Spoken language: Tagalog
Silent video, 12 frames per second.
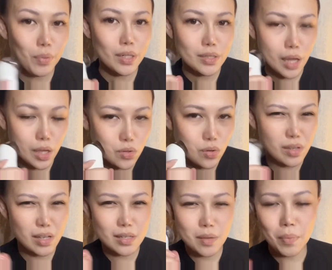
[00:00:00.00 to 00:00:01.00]
per section
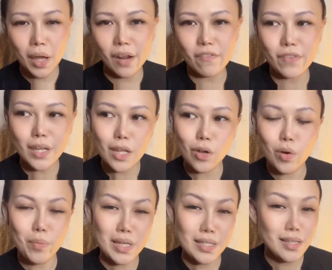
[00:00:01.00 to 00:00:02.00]
kasi parang feeling
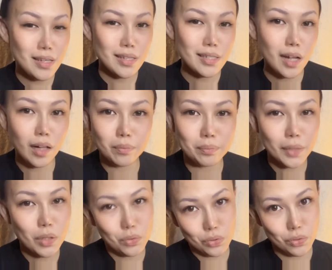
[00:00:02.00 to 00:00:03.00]
ko mas nasa scalp
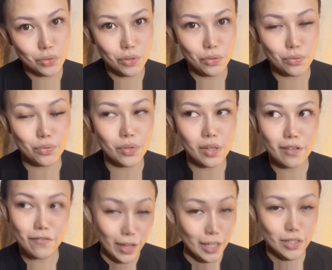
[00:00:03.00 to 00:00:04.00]
ng husto yung
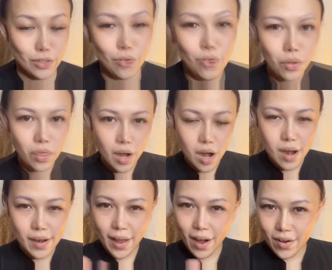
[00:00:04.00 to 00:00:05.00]
face. So there
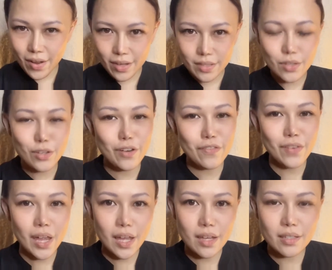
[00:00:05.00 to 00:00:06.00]
are areas in your
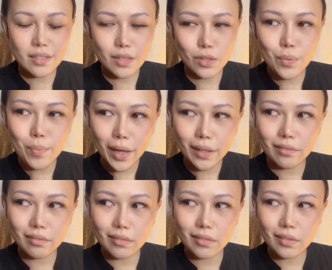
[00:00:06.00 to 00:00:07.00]
face that you might
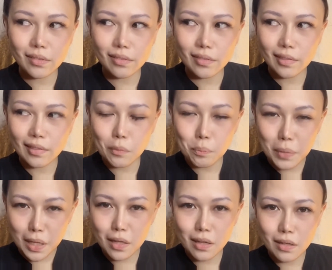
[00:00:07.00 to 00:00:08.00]

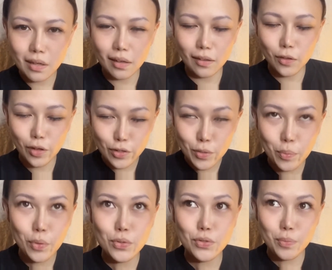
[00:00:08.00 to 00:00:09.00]
be, you're
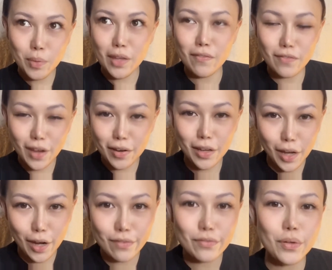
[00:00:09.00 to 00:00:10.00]
supposed to be very
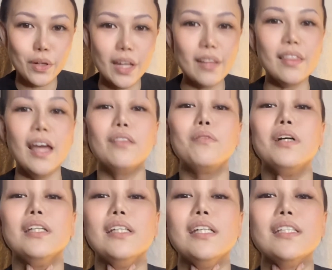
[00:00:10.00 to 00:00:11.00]
careful. And that
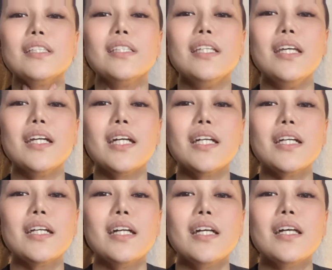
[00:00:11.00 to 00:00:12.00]
one is
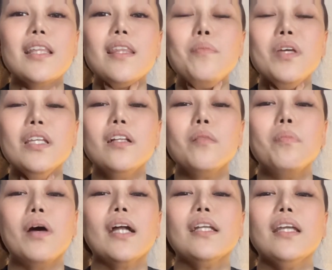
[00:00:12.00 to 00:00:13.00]
here, the middle
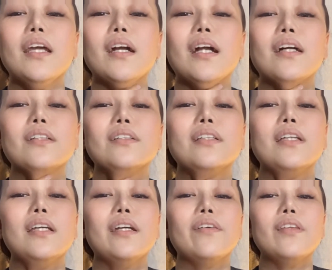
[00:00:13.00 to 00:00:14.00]
part here, actually
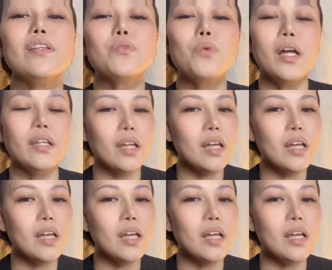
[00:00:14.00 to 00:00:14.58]
here, this one